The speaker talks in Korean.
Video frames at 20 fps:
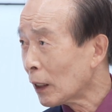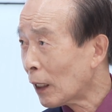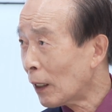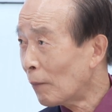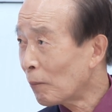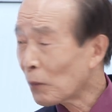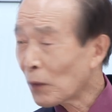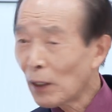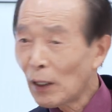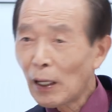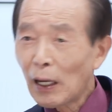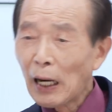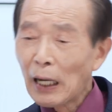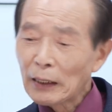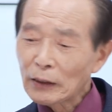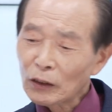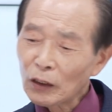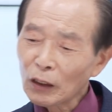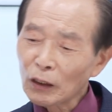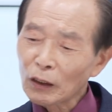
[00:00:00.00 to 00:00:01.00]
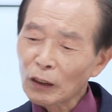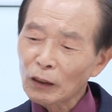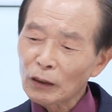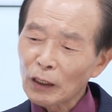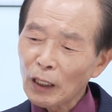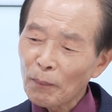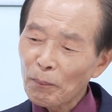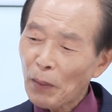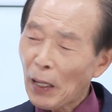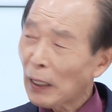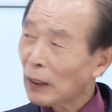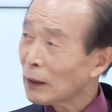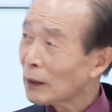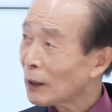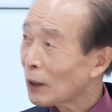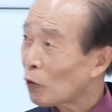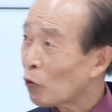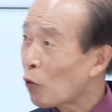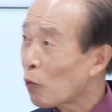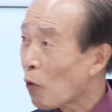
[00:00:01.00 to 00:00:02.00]
예, 예, 아, 선거 때 파는
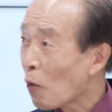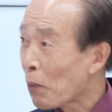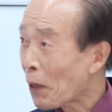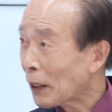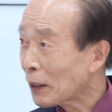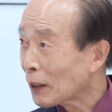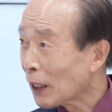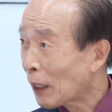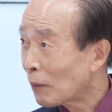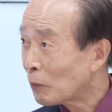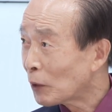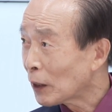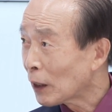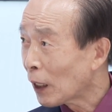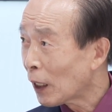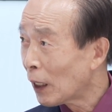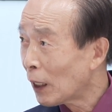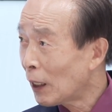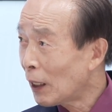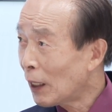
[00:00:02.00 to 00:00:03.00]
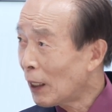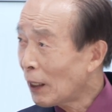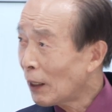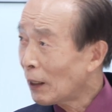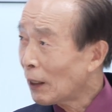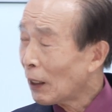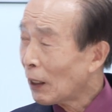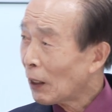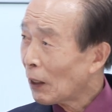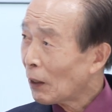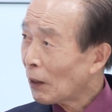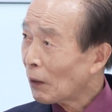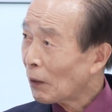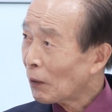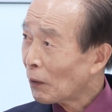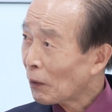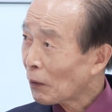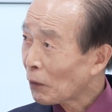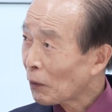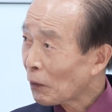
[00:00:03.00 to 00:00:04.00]
게 후보 파는 거 아닙니까? 그렇죠. 후보 득표
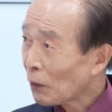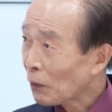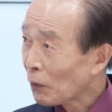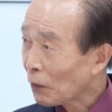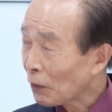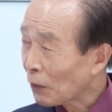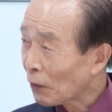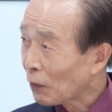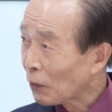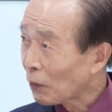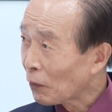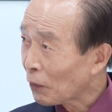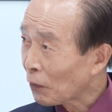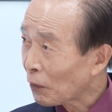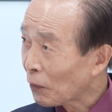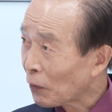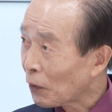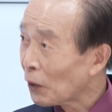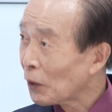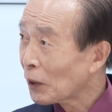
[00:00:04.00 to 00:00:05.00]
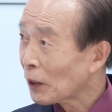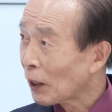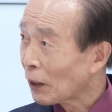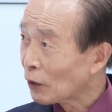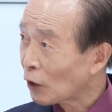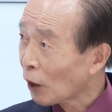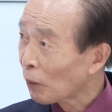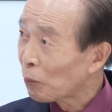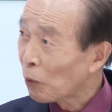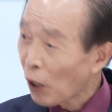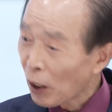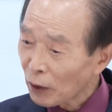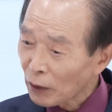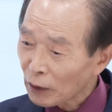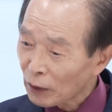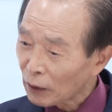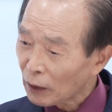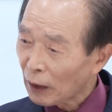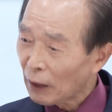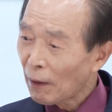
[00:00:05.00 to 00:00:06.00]
득표 활동하는 거죠. 그러니까 예. 득표하는
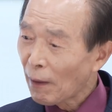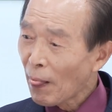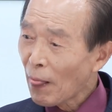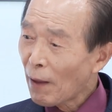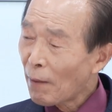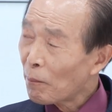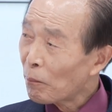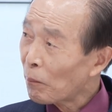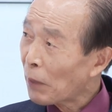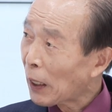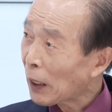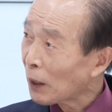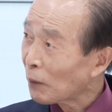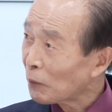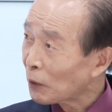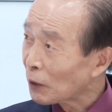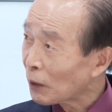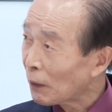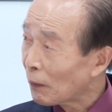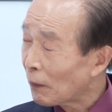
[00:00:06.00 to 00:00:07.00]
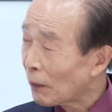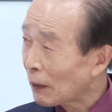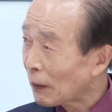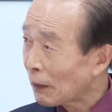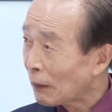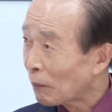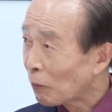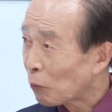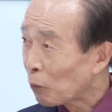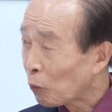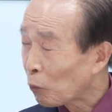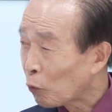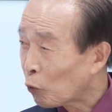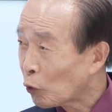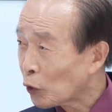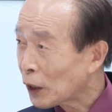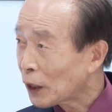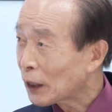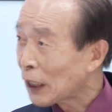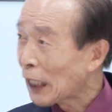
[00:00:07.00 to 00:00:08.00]
거니까 그러니까 말하면
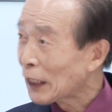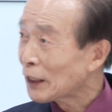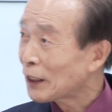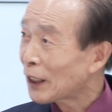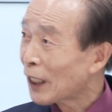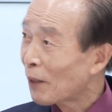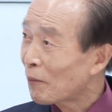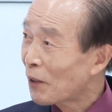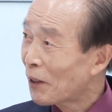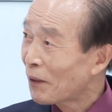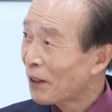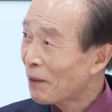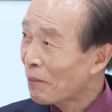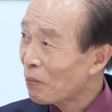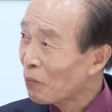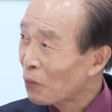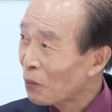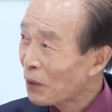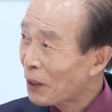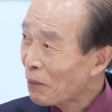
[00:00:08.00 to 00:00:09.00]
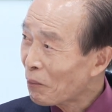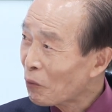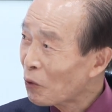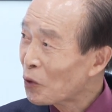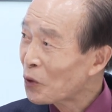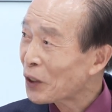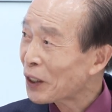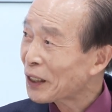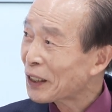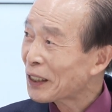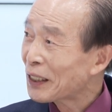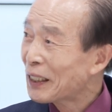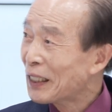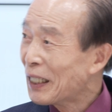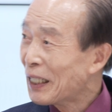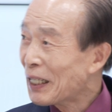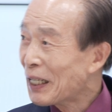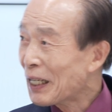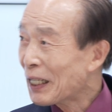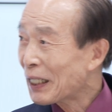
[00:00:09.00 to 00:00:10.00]
굳이 따진다면 물건은
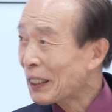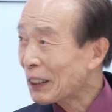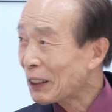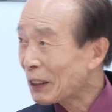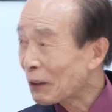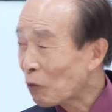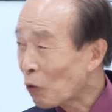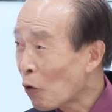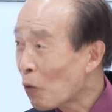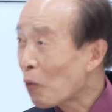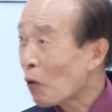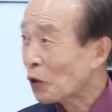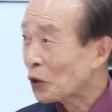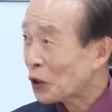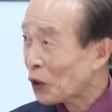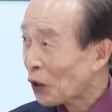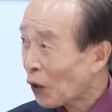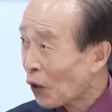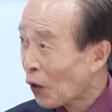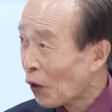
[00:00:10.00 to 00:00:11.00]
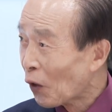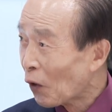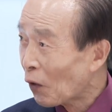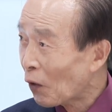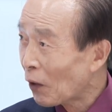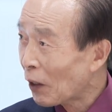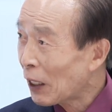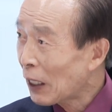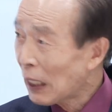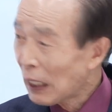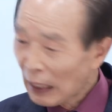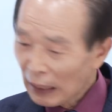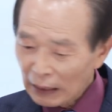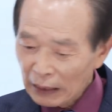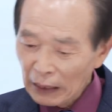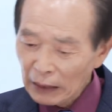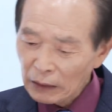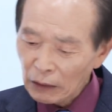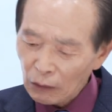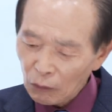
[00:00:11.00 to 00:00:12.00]
후보죠. 그렇죠, 어? 후보죠.
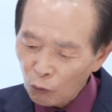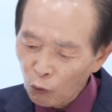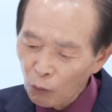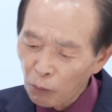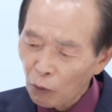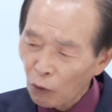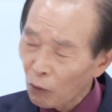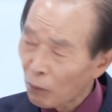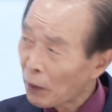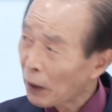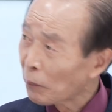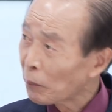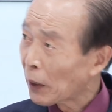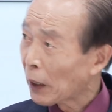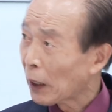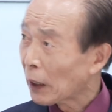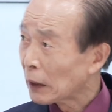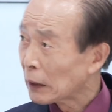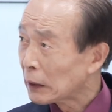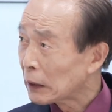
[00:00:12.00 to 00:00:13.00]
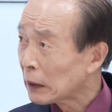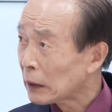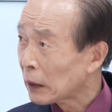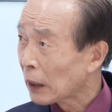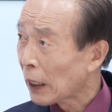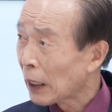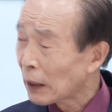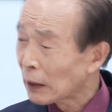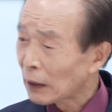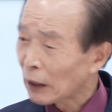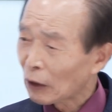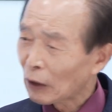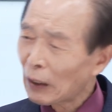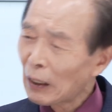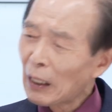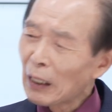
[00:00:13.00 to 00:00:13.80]
그래서 후보를 명백하게 지적했는데 예.